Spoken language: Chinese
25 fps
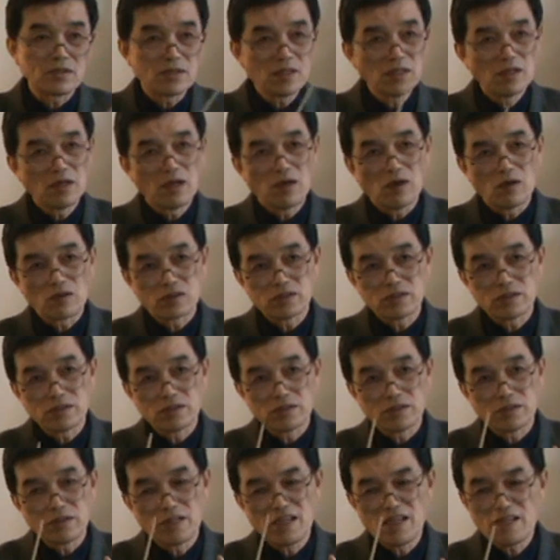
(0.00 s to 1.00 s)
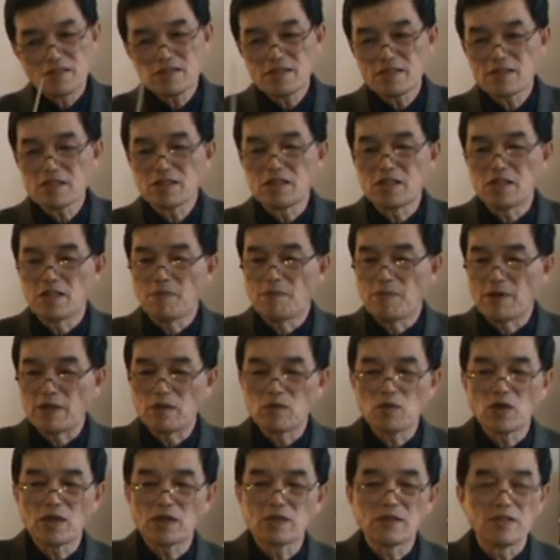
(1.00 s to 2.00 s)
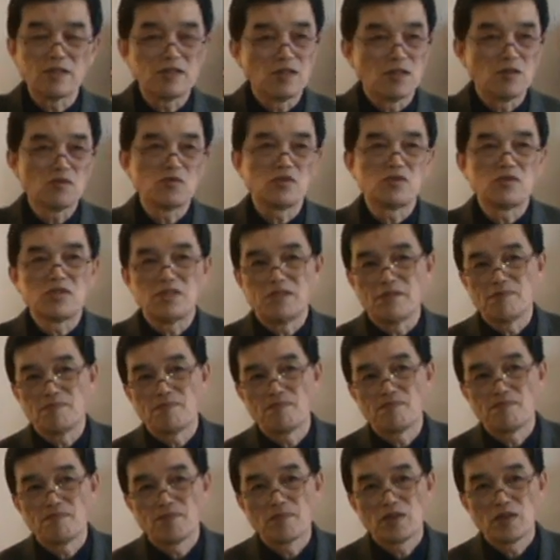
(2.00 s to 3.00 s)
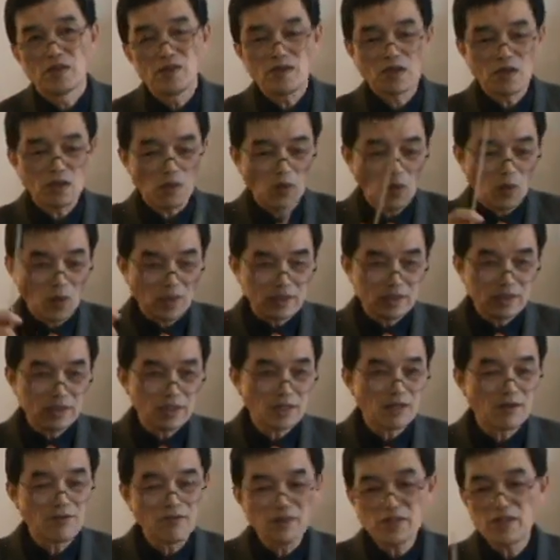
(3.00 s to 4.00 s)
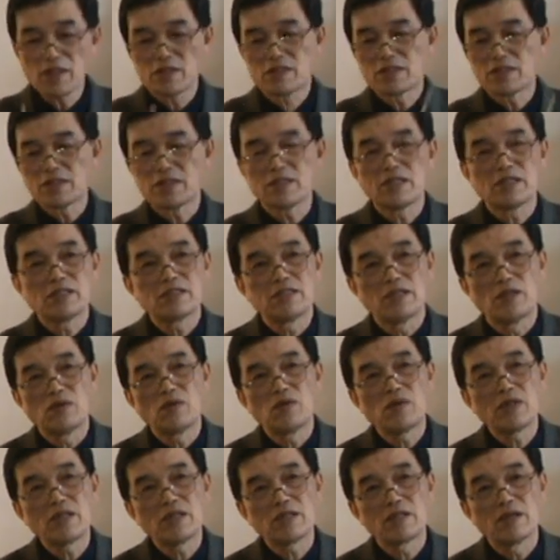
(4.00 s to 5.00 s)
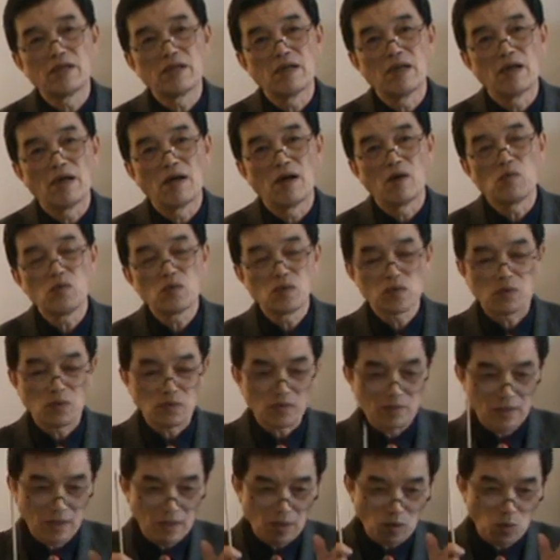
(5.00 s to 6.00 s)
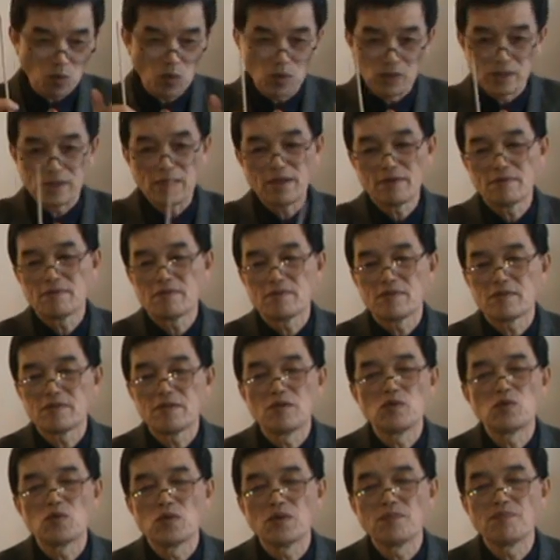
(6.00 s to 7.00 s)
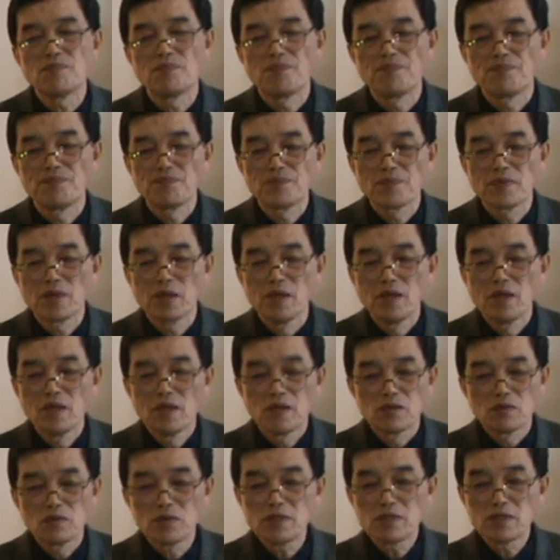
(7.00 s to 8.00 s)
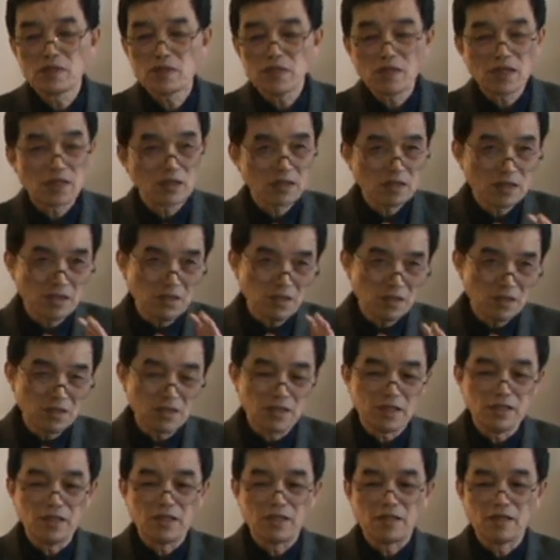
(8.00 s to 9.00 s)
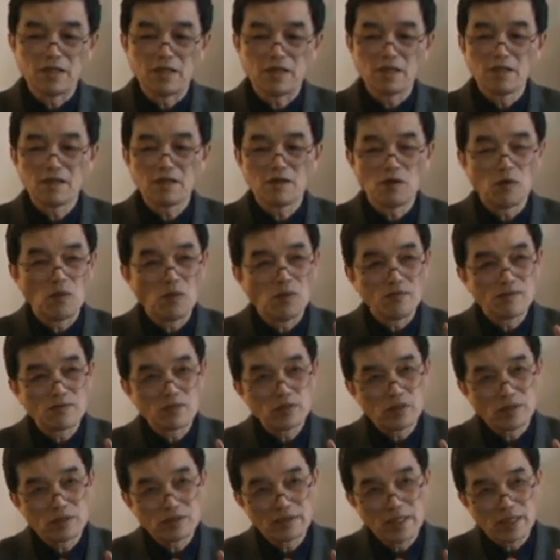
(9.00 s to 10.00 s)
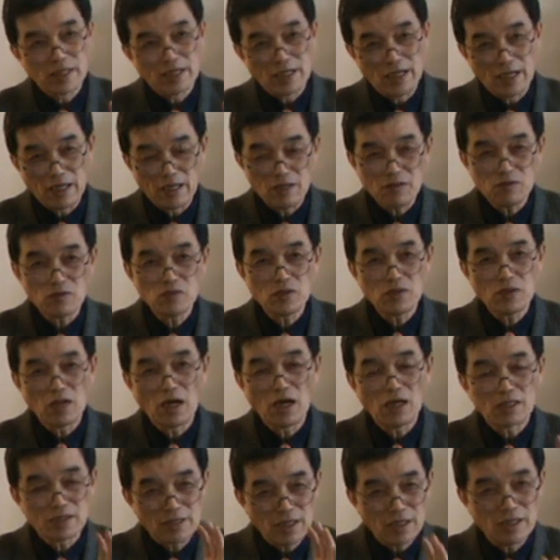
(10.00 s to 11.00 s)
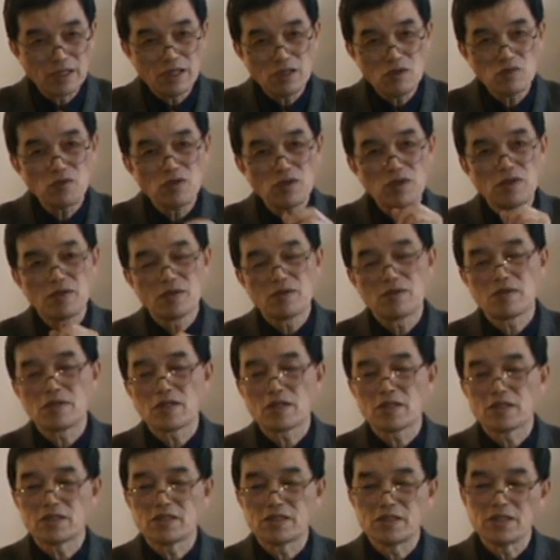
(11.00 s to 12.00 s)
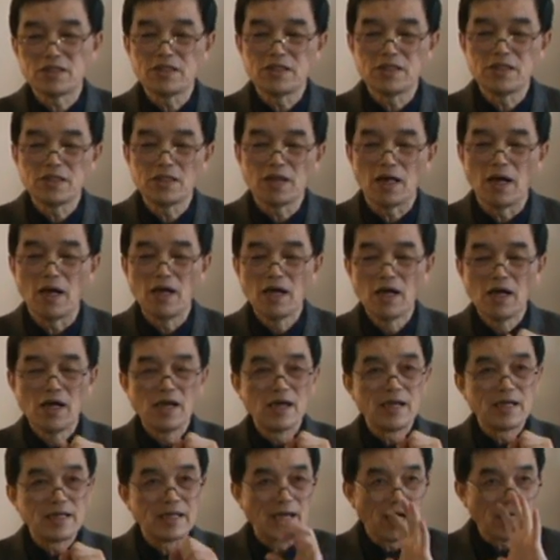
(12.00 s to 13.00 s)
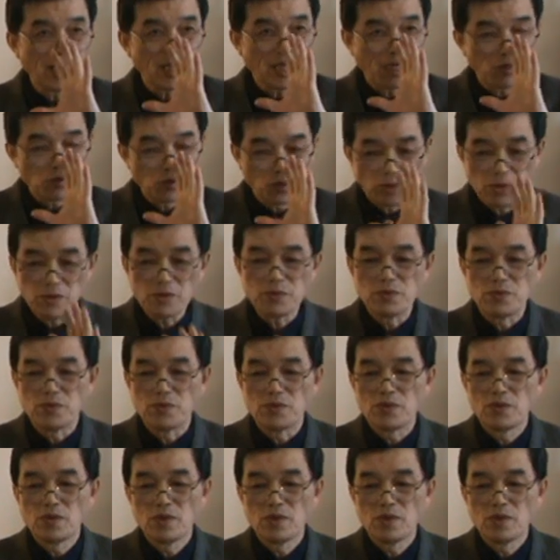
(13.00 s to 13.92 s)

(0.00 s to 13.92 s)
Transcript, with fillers: 正好是第四纪冰川的结束期，这个环境呢非常适合人类的物种的扩张生存。所以这个个体的，我们说在零岁啊，在一岁这个时期的牙牙学语，